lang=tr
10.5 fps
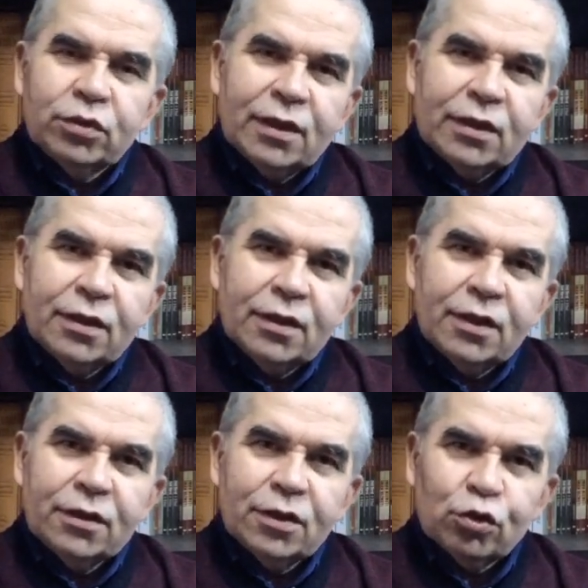bu
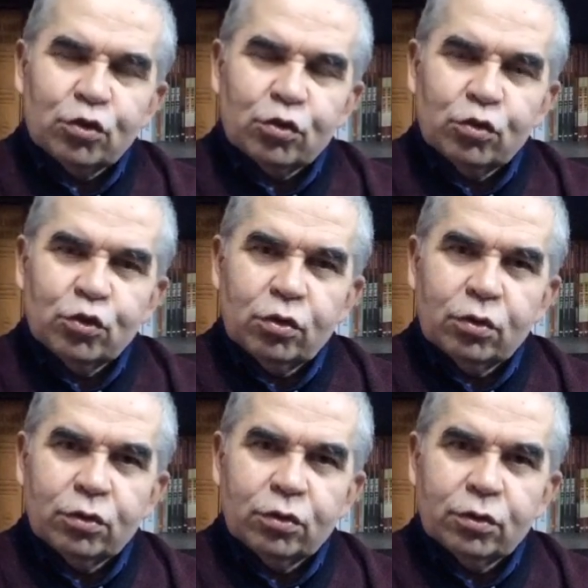tahliyelerin de söz
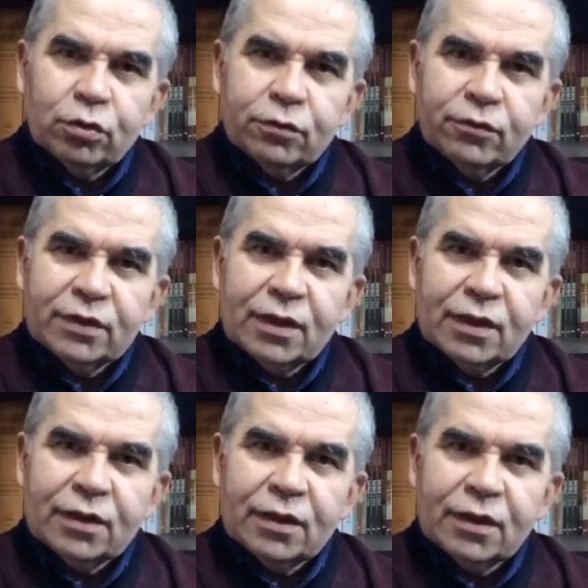konusu olduğu ve
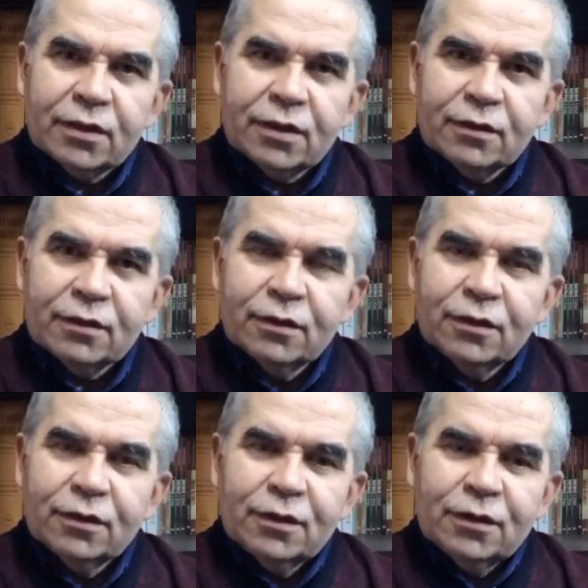tahliyelerden
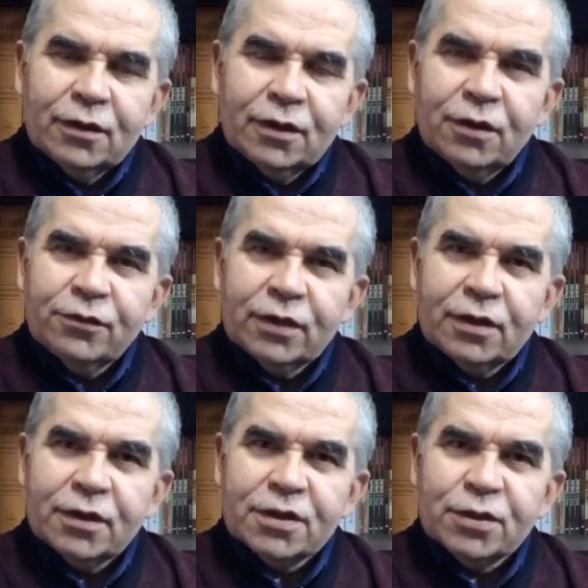
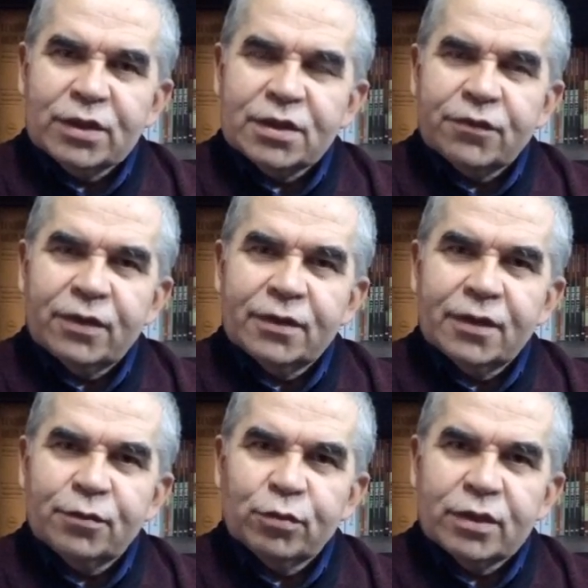hedefteki kesimin
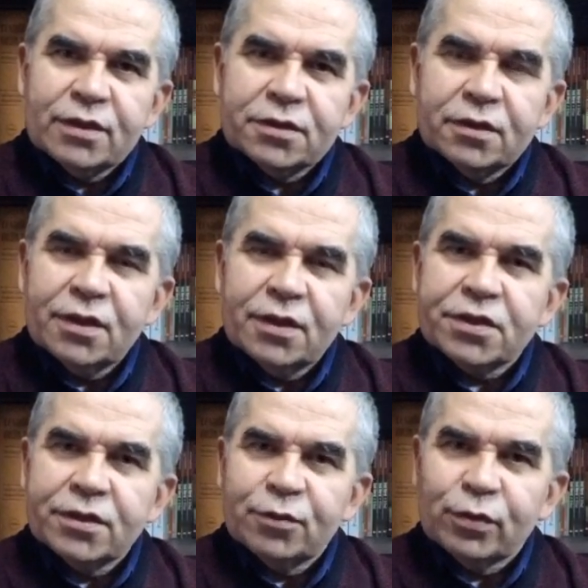istifade etmemesi için
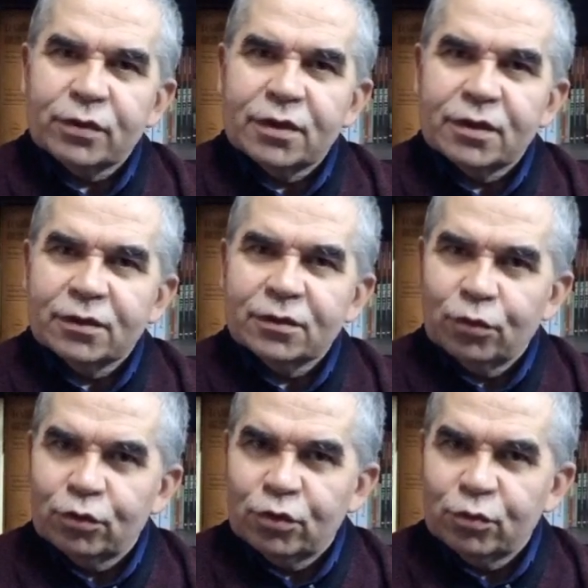her şeyin yapıldığı
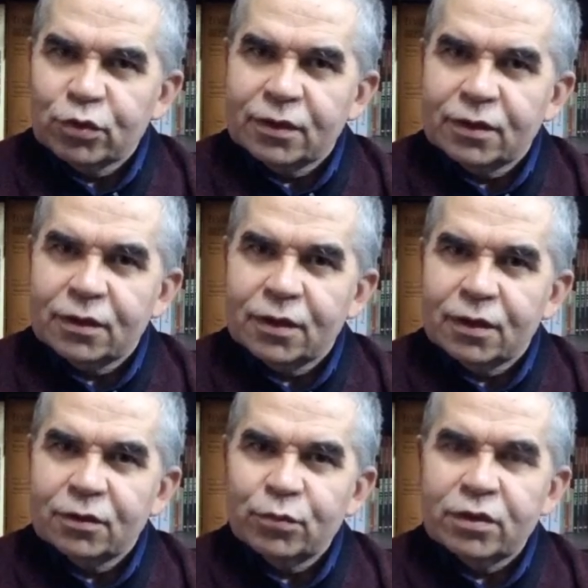gördüğümüz
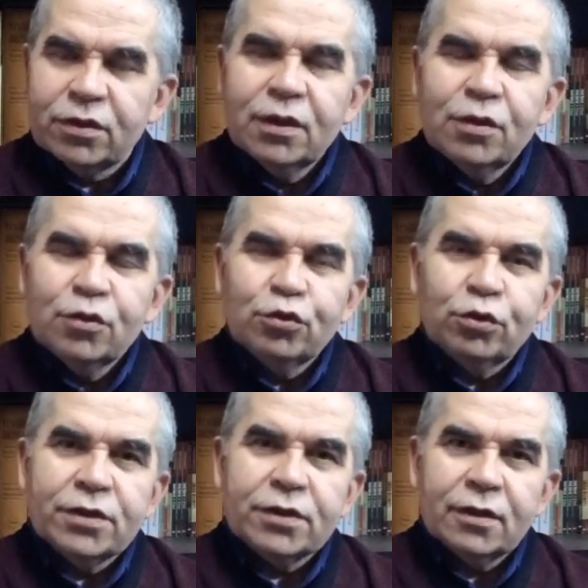kadarıyla bir
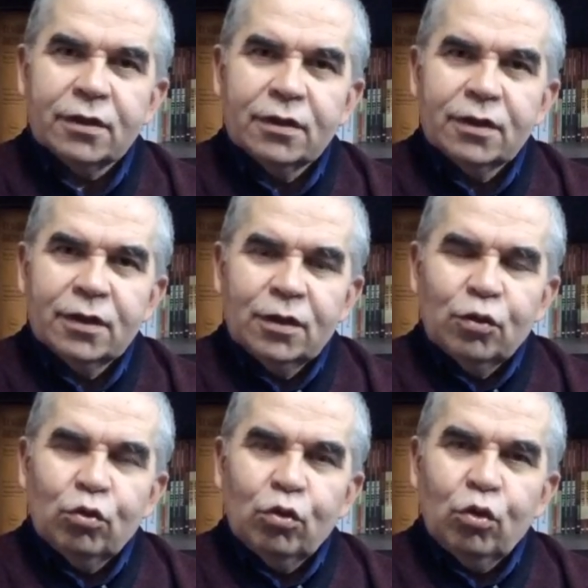süreçte
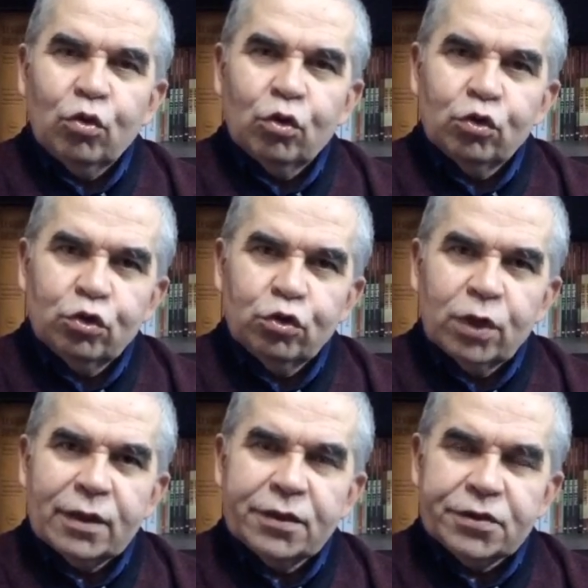o
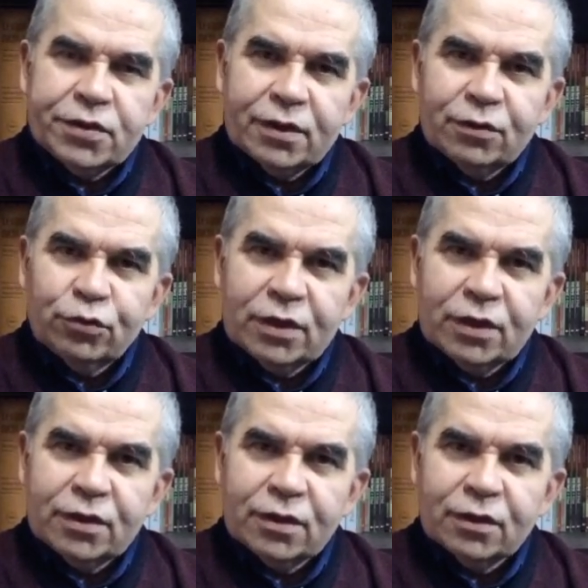konunun da ayrıca
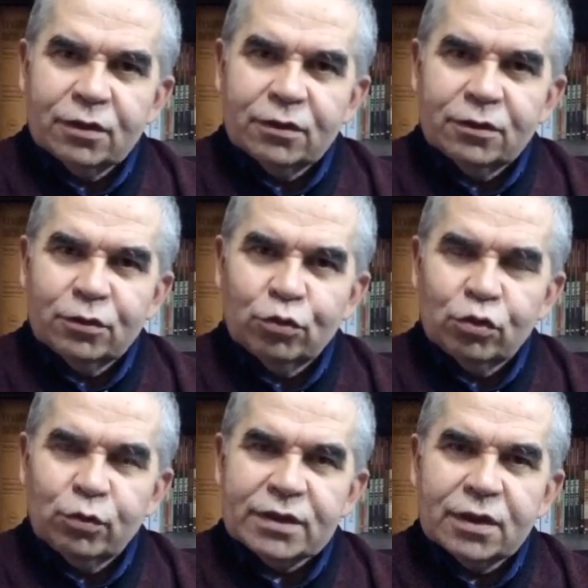üzerinde e,
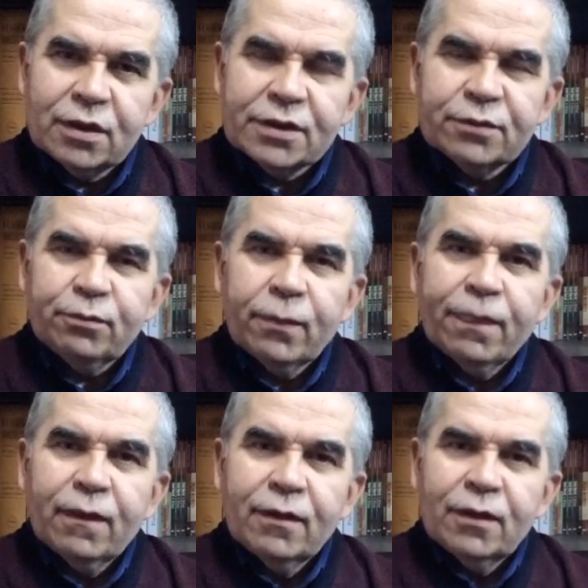durulması lazım.
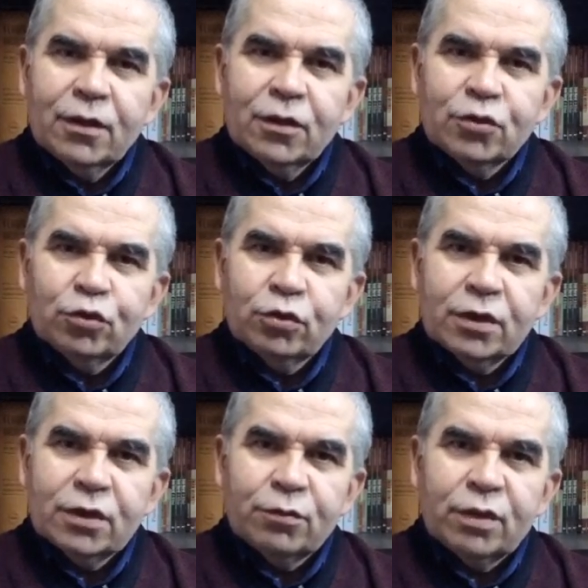
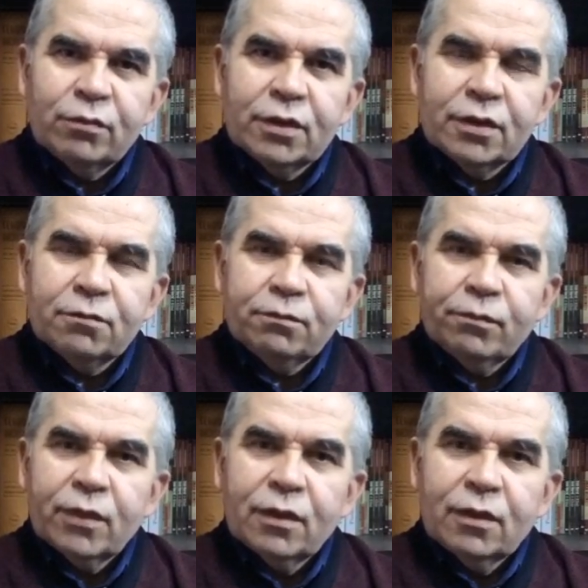Şununla tamamlayalım.